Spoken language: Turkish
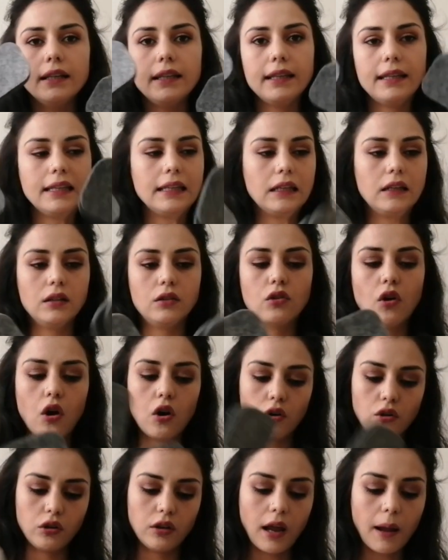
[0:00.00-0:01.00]

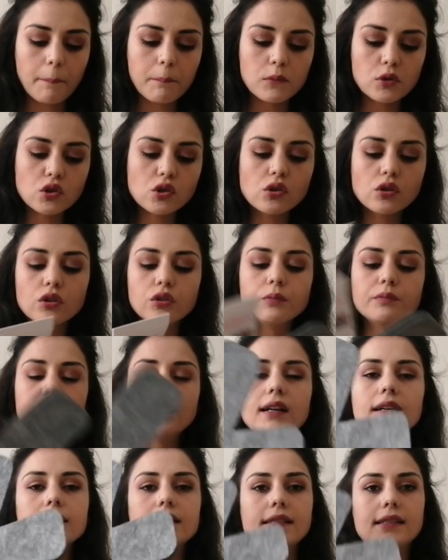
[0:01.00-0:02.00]
2-2-4'lü yapmış oldum.
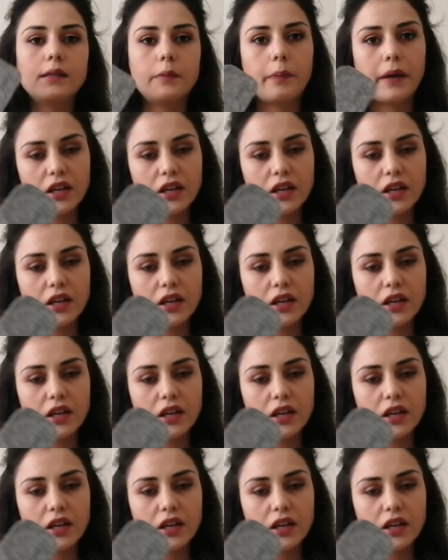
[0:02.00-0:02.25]
Tanesi